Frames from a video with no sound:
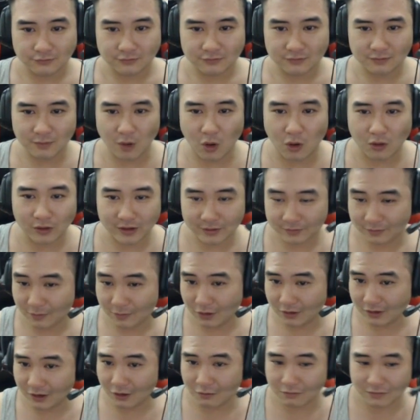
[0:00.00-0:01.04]
Bố
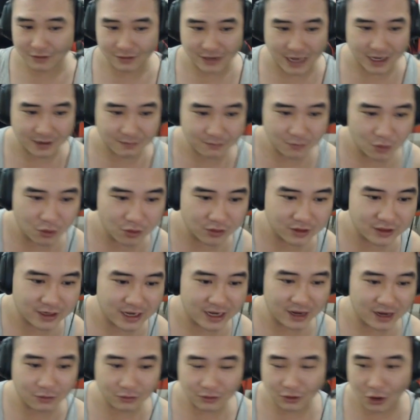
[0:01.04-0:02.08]
lông lắc, bố
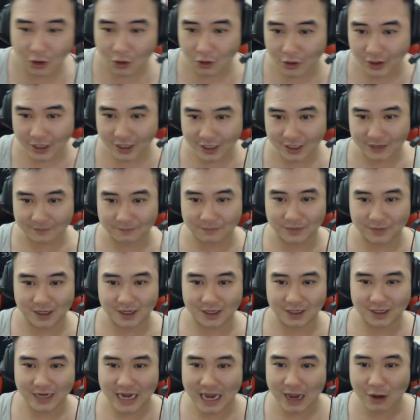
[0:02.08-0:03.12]
đéo thối, điệp mà
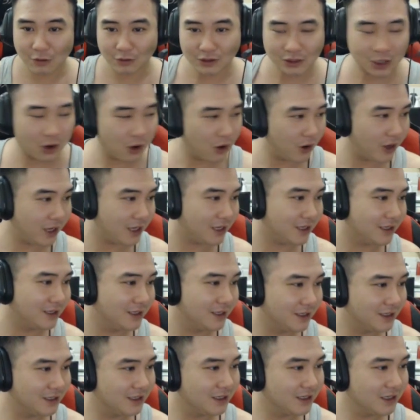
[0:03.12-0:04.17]
đéo thối,
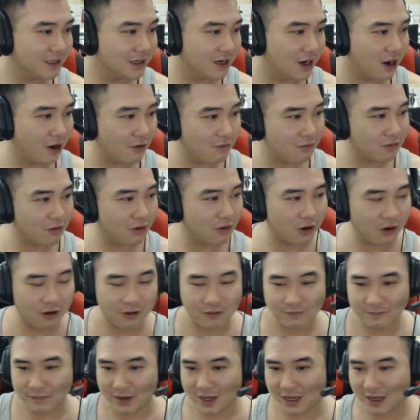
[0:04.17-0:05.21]
không có
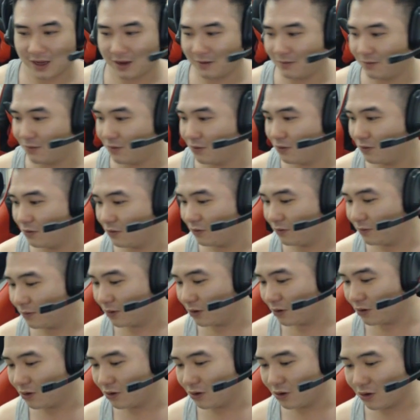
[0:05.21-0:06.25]
mẹ mùi
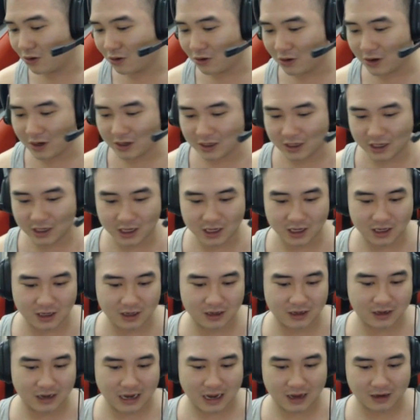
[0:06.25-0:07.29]
mồ hôi này.
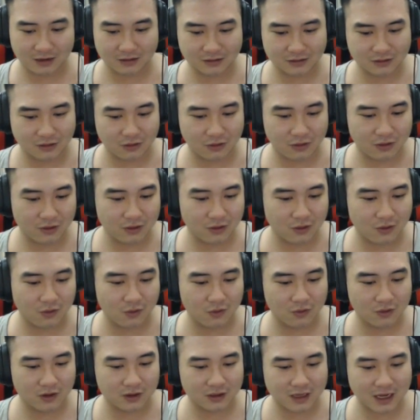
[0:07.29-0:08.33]
Gã tối
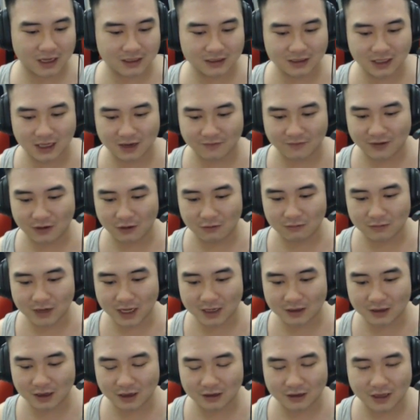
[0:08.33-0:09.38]
ngủ người ta rửa vào lông
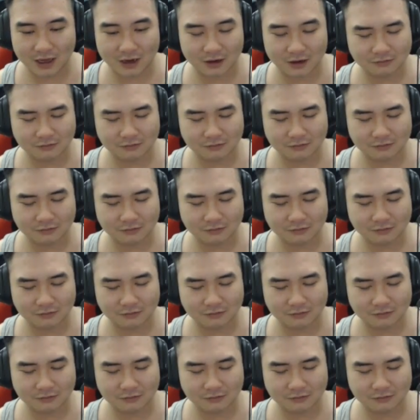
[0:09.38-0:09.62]
lắc người ta có